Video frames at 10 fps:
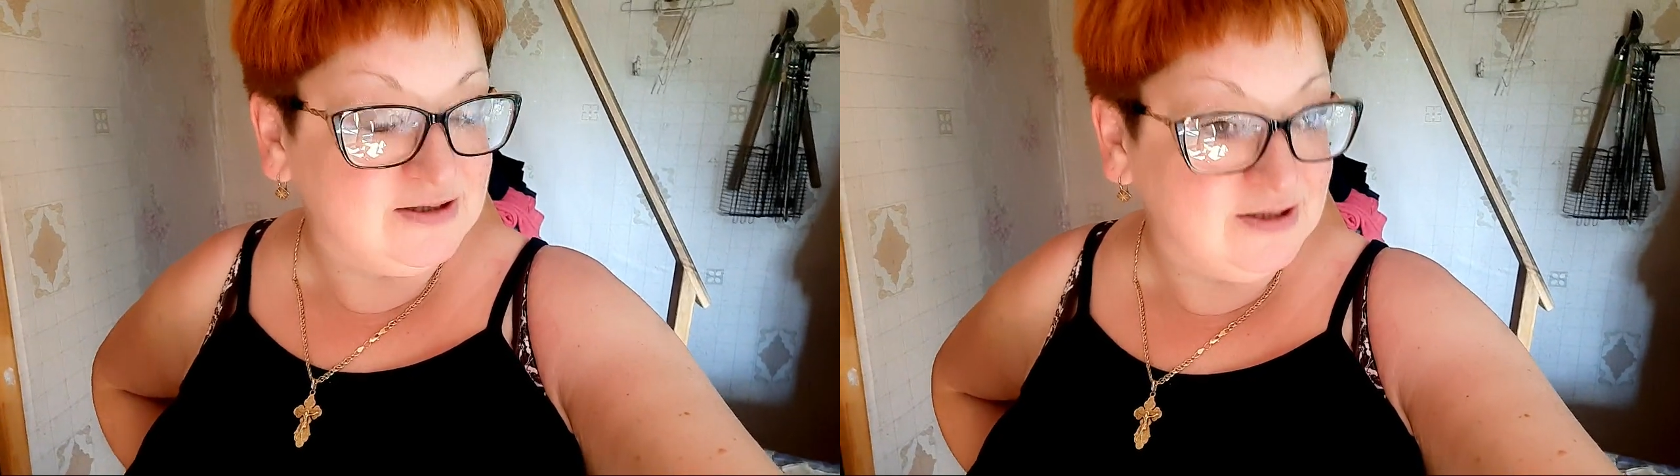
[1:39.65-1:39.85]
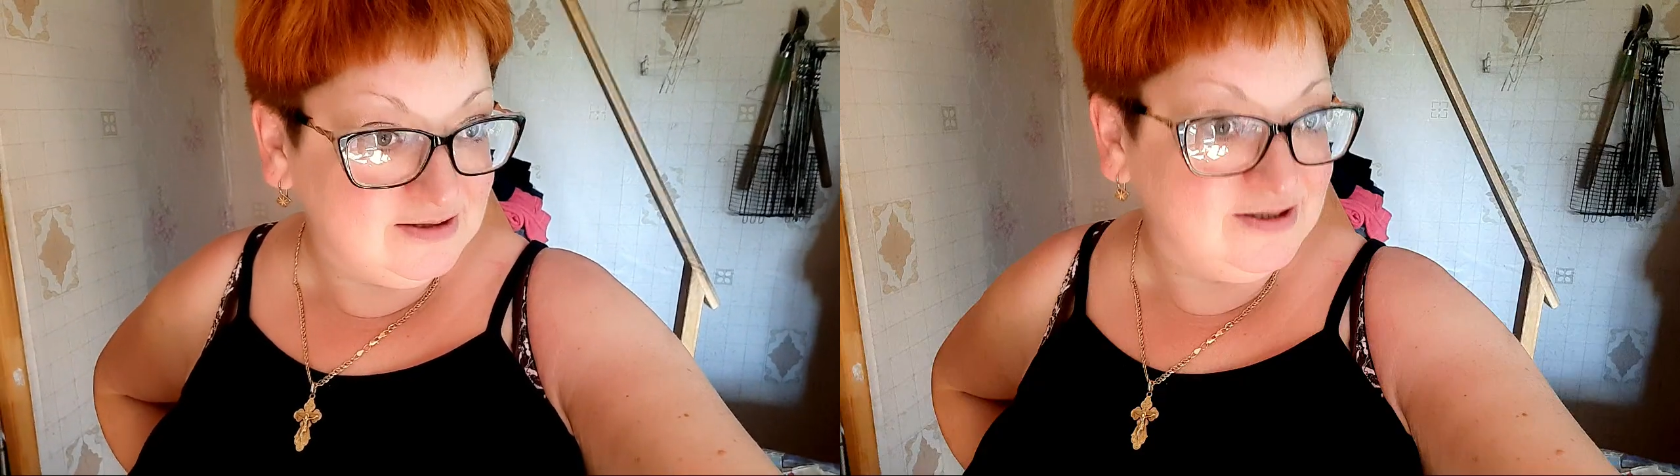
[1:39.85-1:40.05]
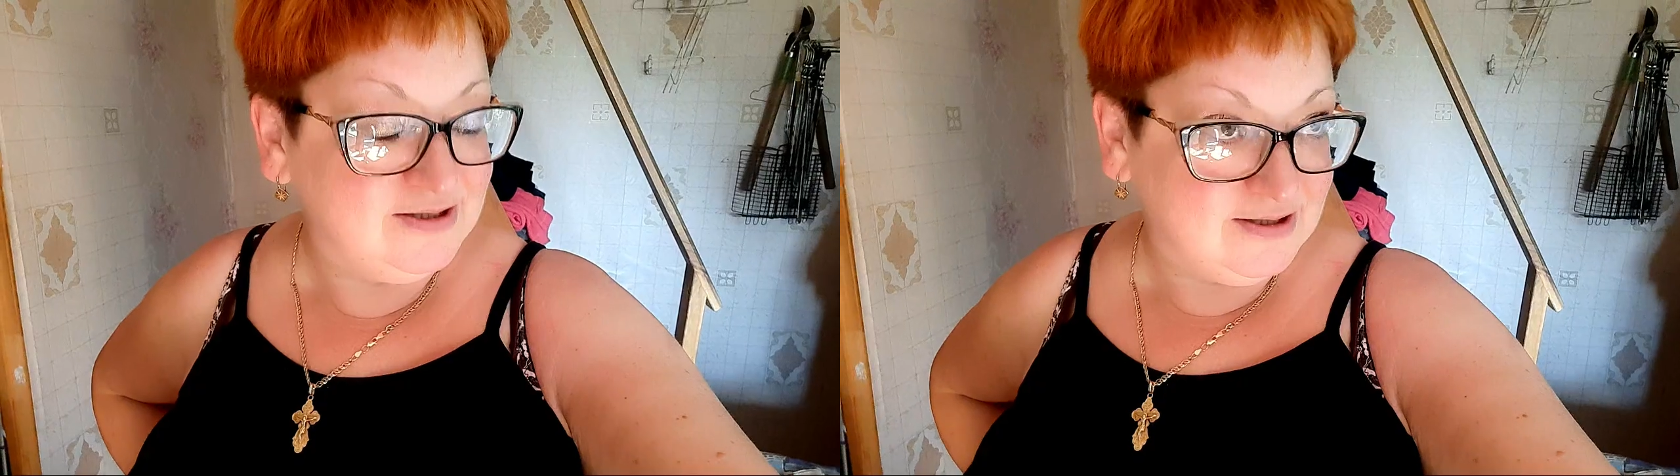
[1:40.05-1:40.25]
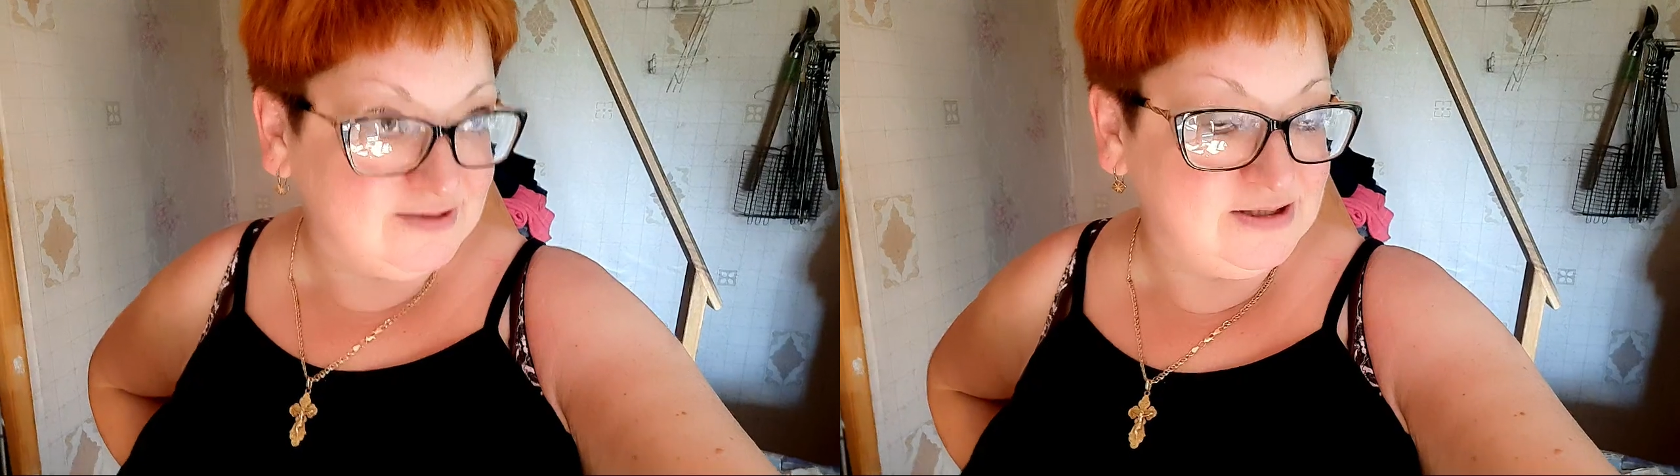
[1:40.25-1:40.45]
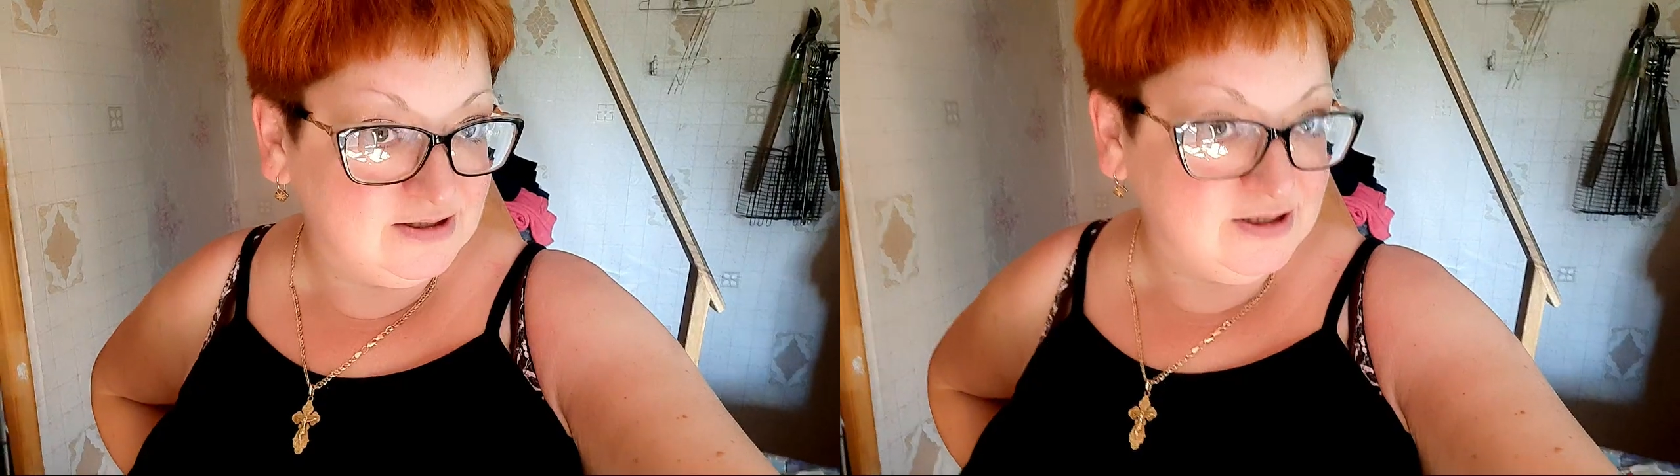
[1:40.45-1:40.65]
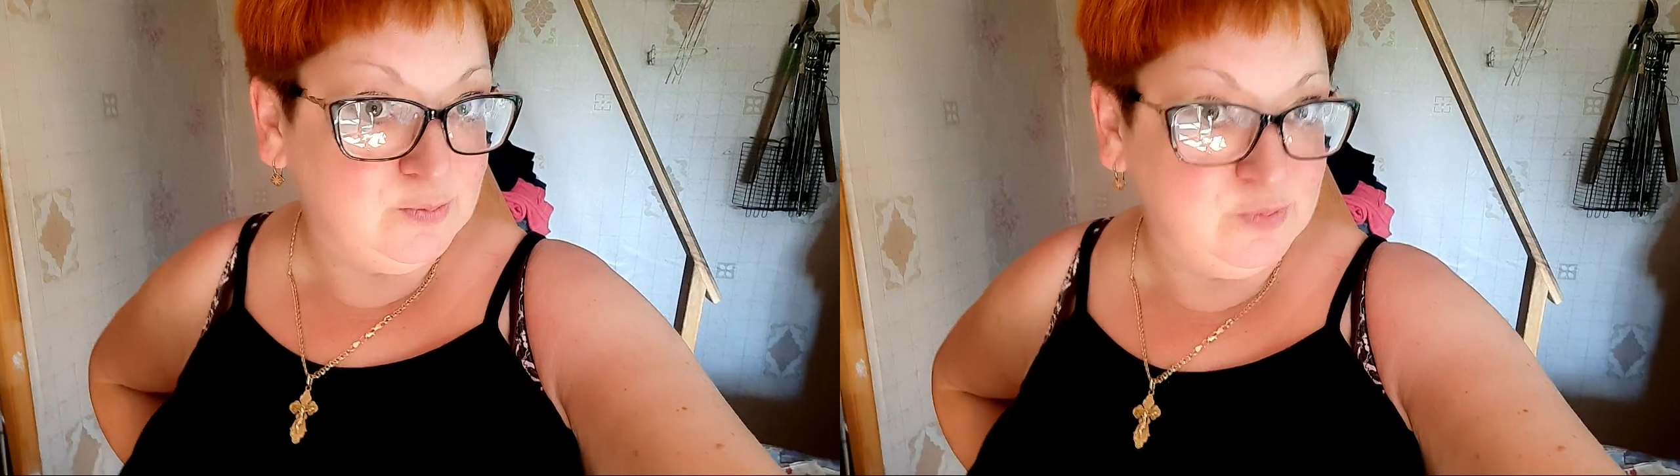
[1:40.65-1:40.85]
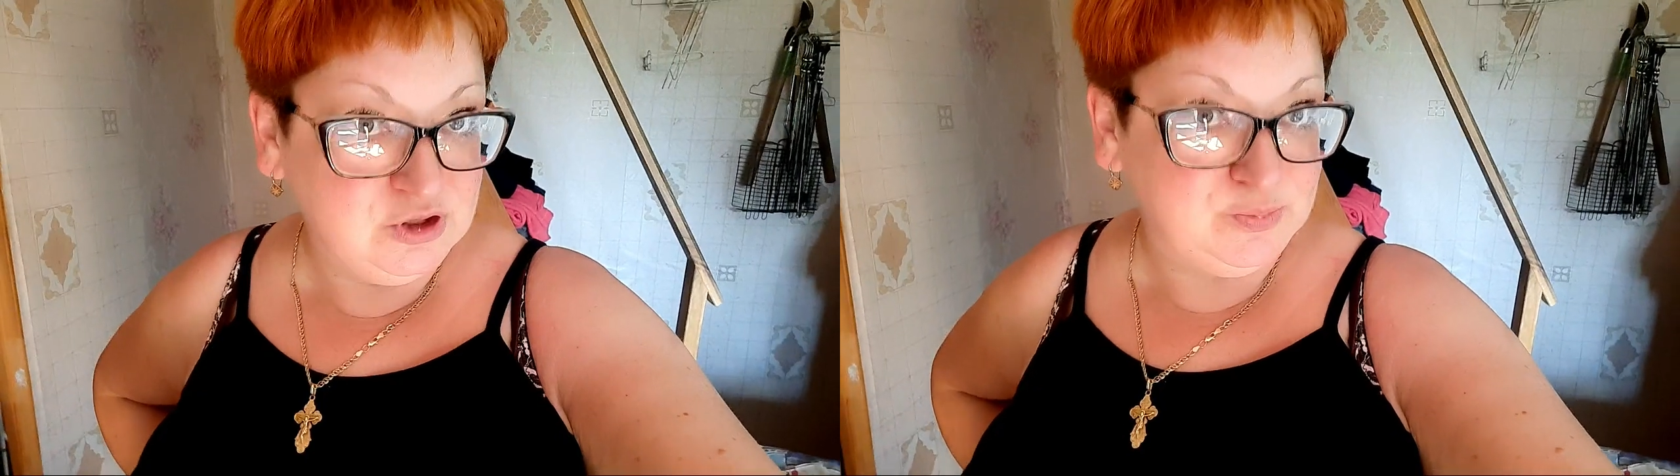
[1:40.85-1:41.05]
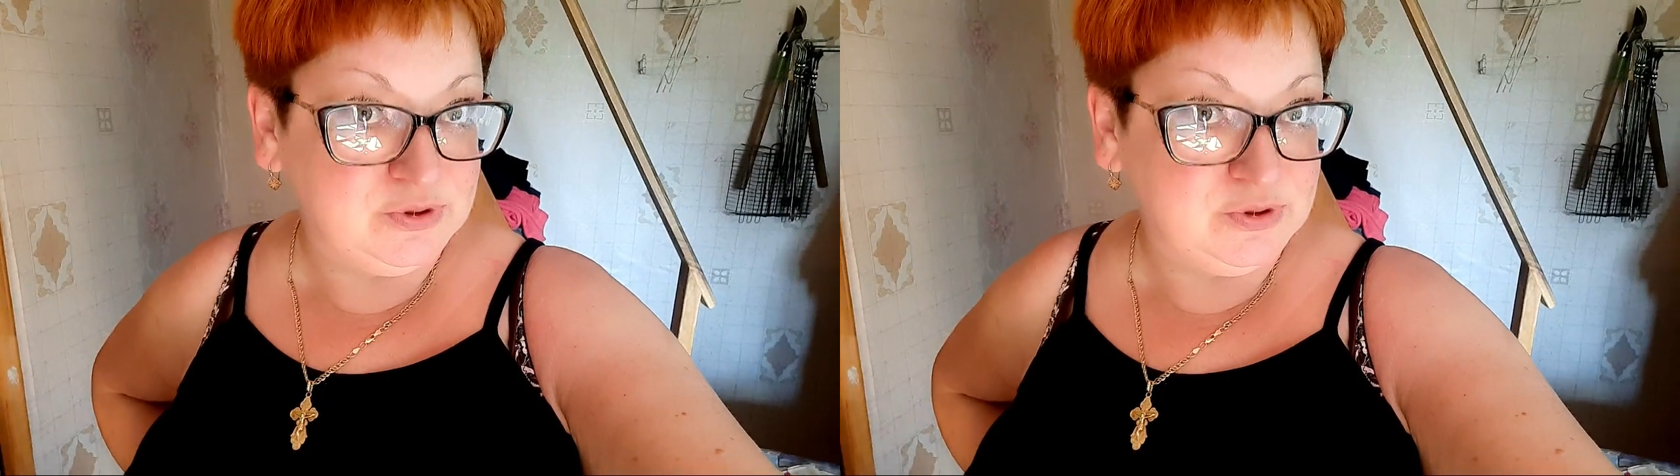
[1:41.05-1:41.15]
надо это дело обмыть, да.